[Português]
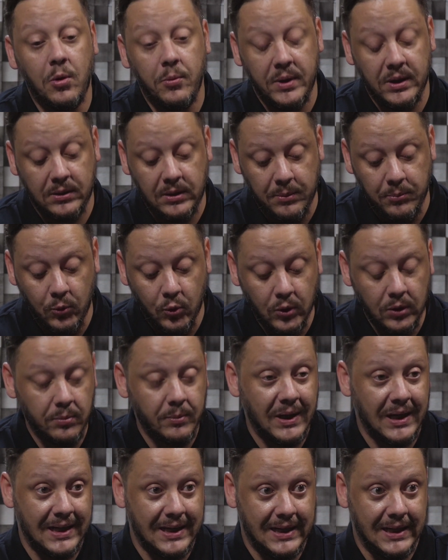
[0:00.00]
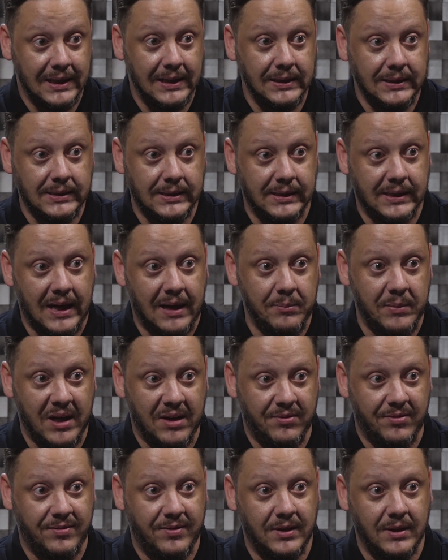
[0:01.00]
momento que é muito marcante na
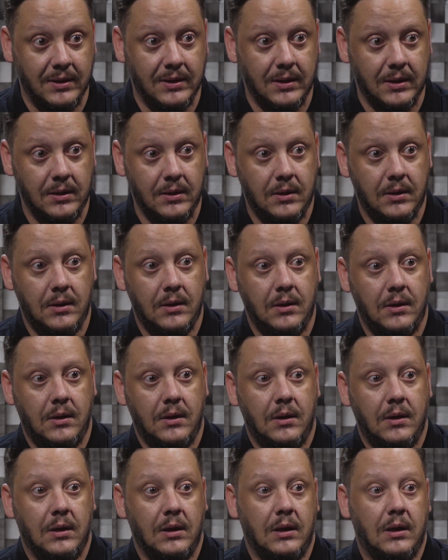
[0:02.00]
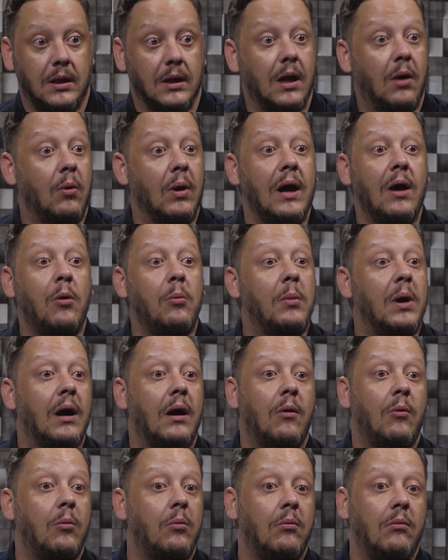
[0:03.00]
minha vida, que não é, uma,
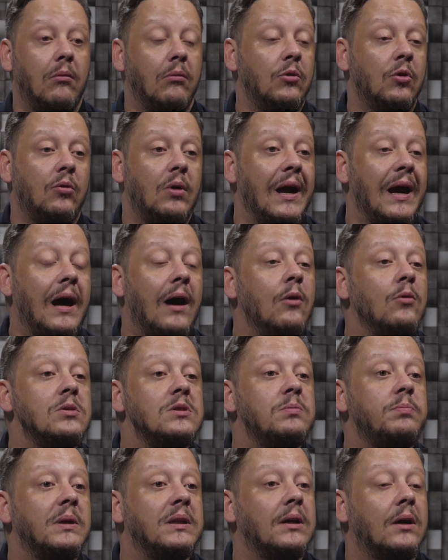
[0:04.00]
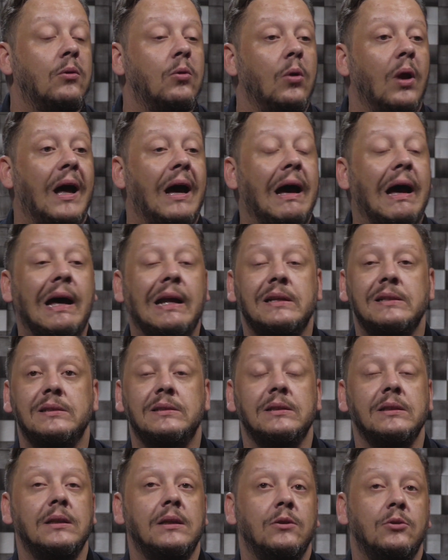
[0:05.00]
um, não é algo espetacular,
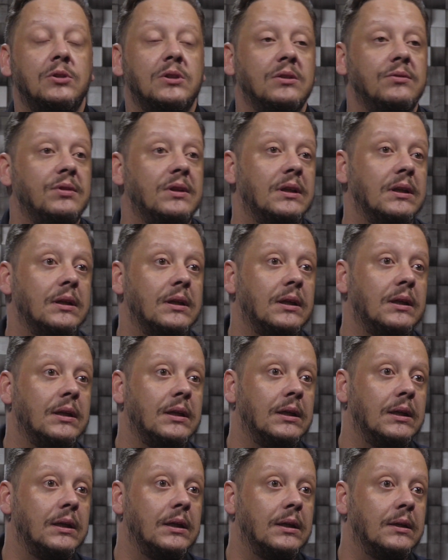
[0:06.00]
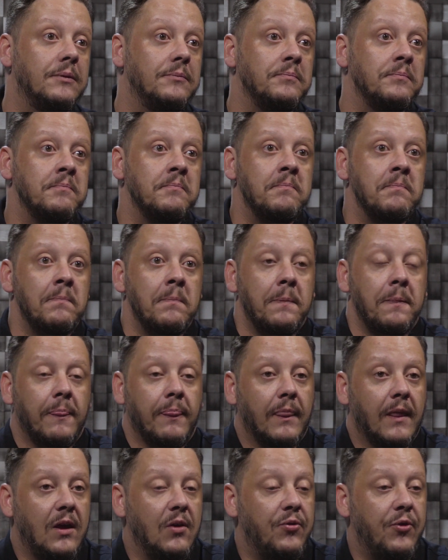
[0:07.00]
assim, que eu tive que, que,
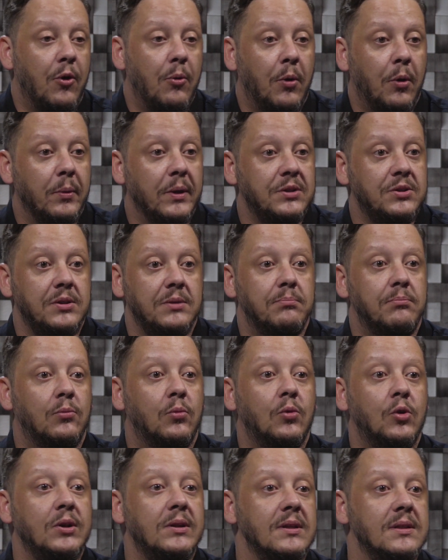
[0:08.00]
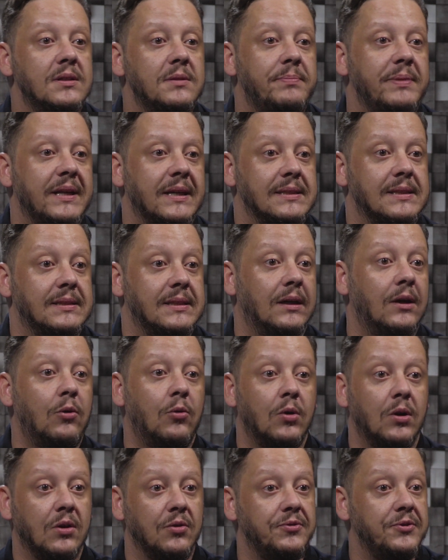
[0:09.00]
que foi um momento de muita inspiração,
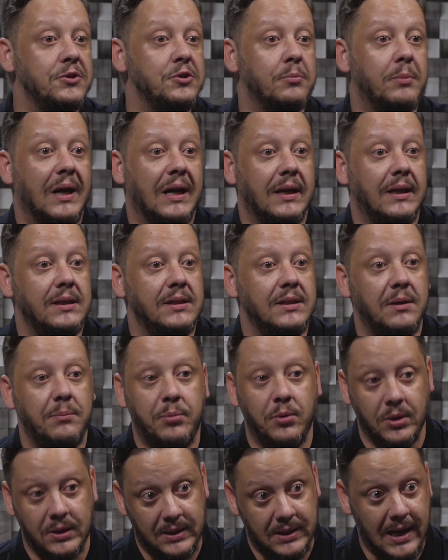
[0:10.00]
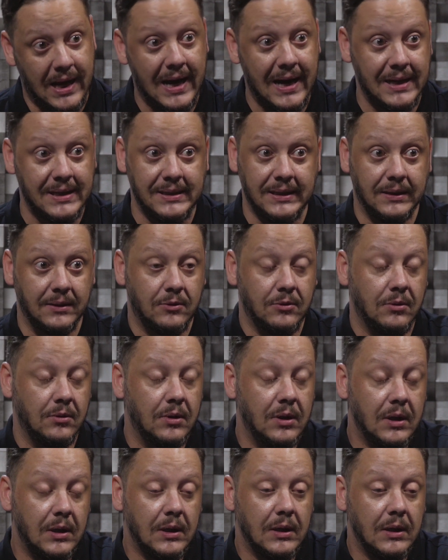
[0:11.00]
ou que eu fiz uma grande reportagem e tudo,